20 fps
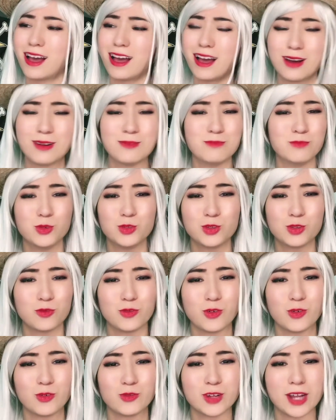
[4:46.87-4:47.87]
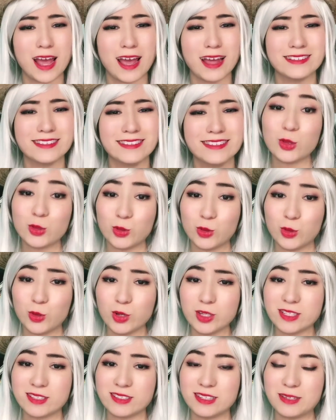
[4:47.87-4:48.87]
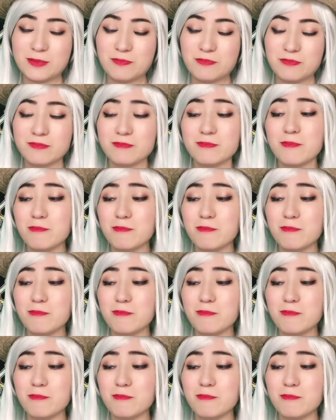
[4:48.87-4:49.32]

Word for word: Ah, muito fofo, né? 12.